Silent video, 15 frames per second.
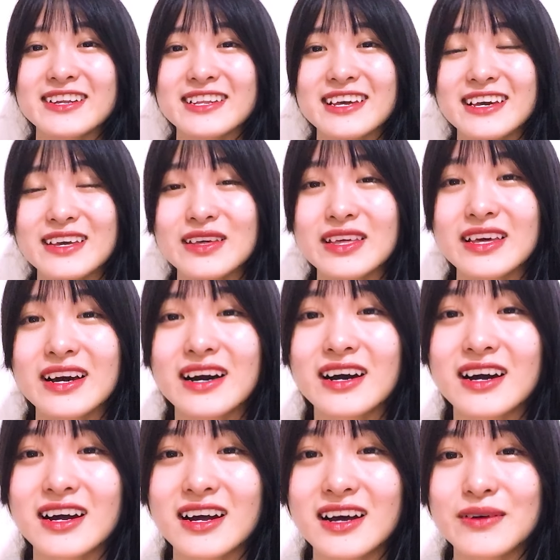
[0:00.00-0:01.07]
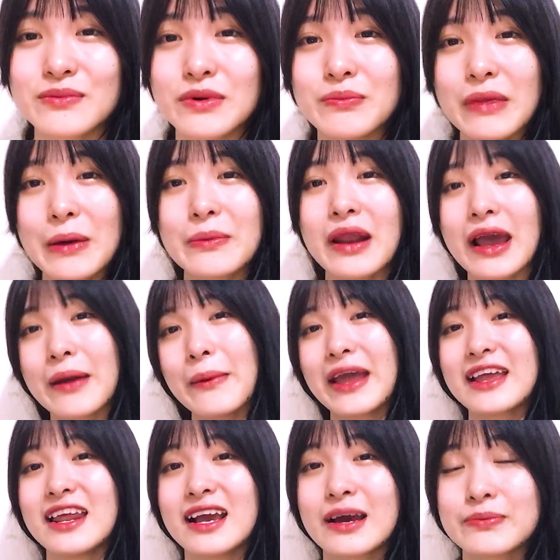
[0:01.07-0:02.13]
Thì uh, mình mong là các bạn
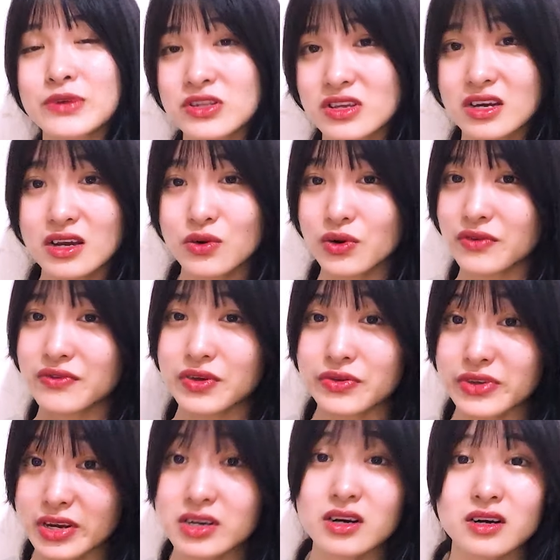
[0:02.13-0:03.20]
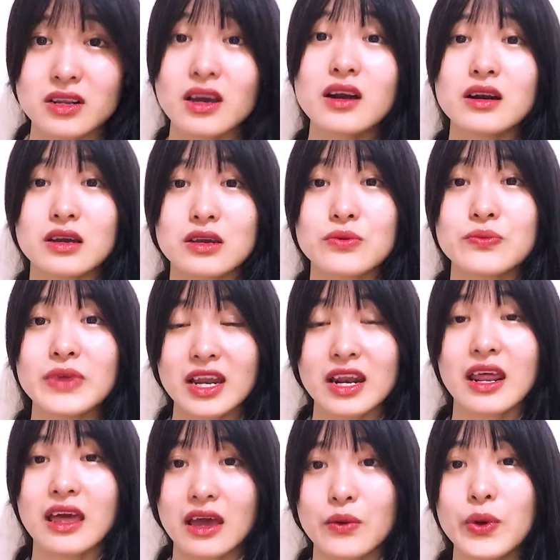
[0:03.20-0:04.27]
có thể gặp được những cái review chân thật nhất để chúng ta có
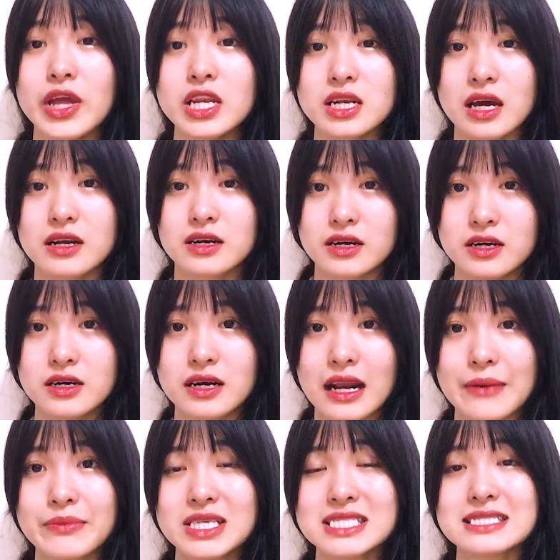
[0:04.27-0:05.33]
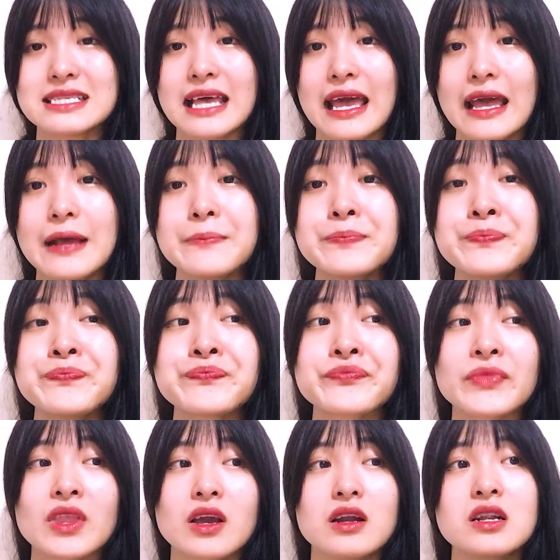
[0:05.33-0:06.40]
thể quyết định được là mình sẽ
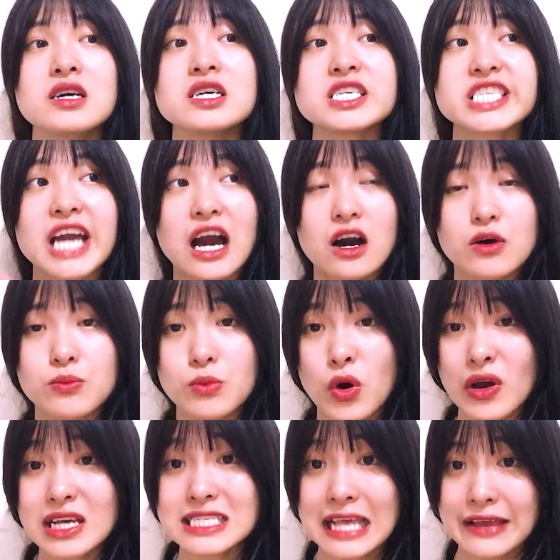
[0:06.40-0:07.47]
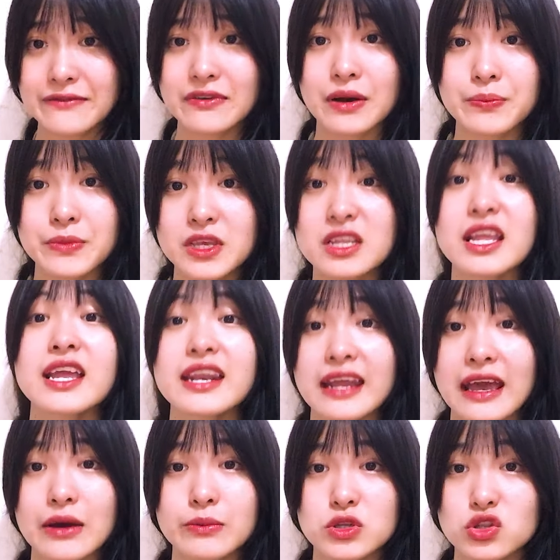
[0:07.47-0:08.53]
lựa chọn một cái sản phẩm như thế
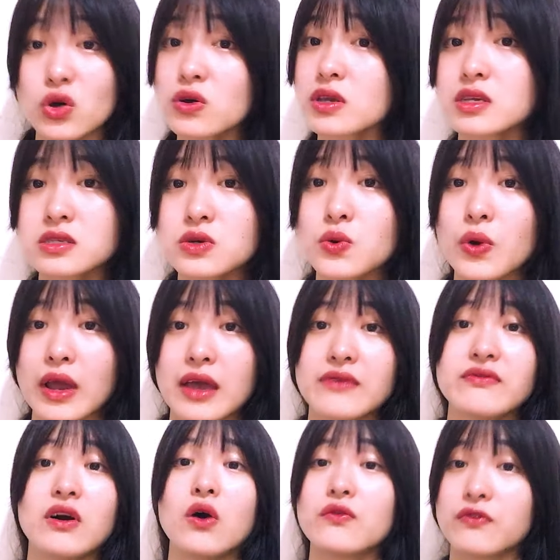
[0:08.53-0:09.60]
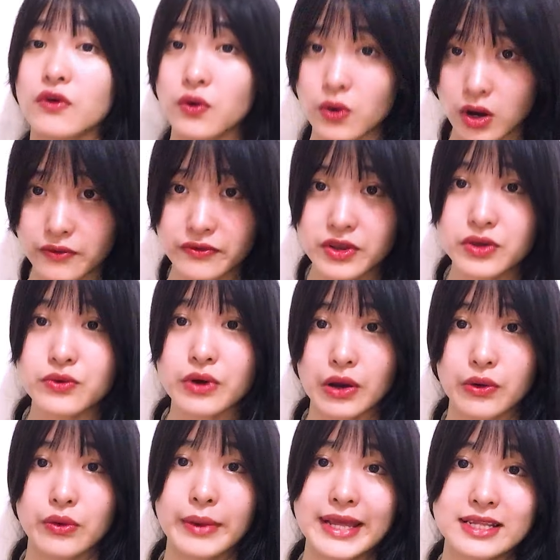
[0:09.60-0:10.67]
nào mà tốt cho sức khỏe và phù hợp với nhu cầu
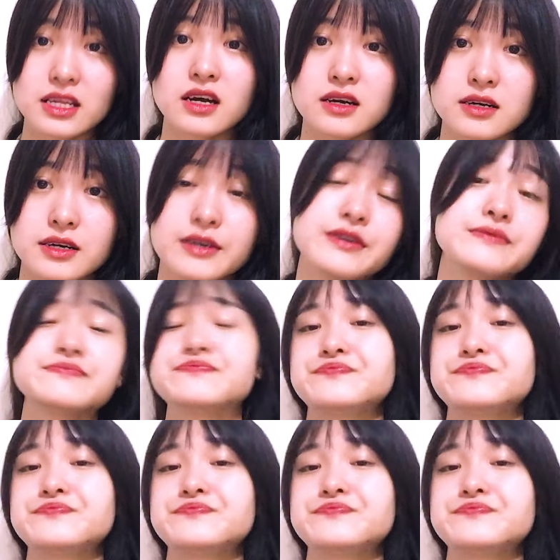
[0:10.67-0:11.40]
của bản thân nữa.